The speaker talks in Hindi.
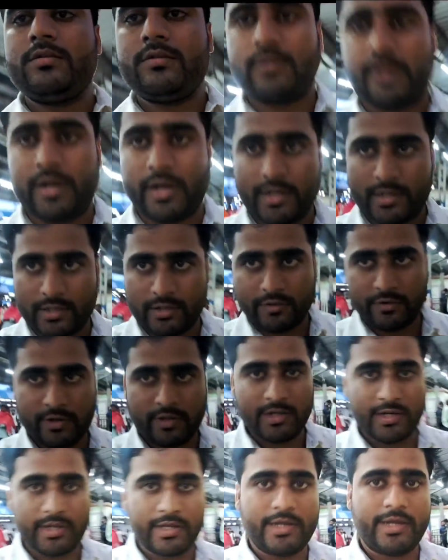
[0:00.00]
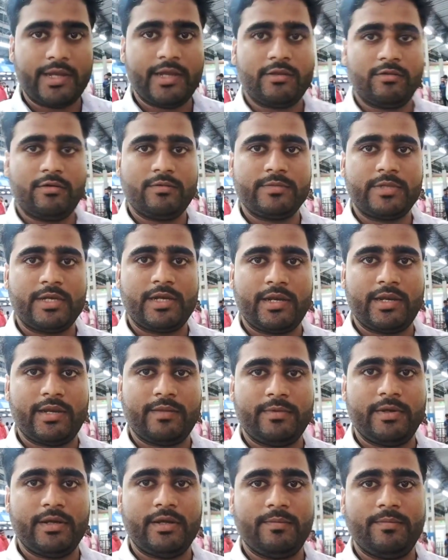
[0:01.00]
तो ट्रेन तो का ऑरन लग गया है तो हम चल रहे
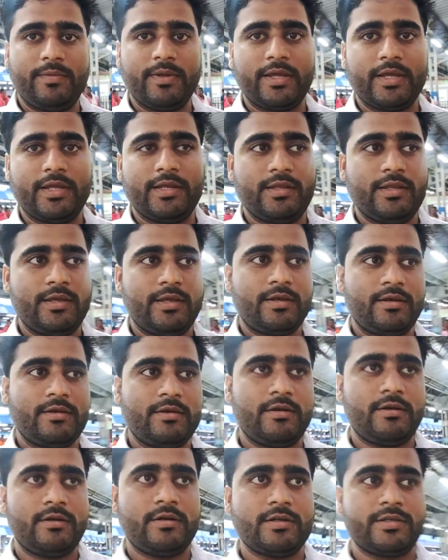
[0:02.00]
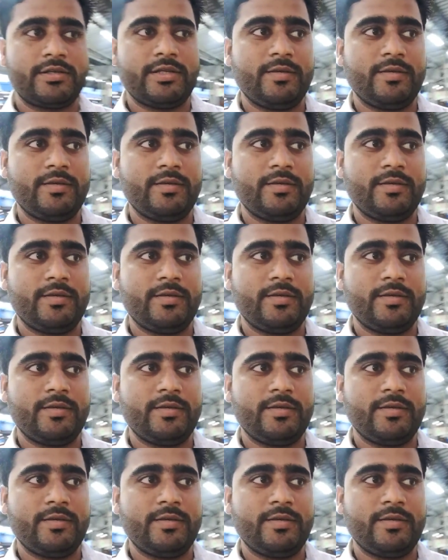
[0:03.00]
हैं अपने डिब्बे के अंदर और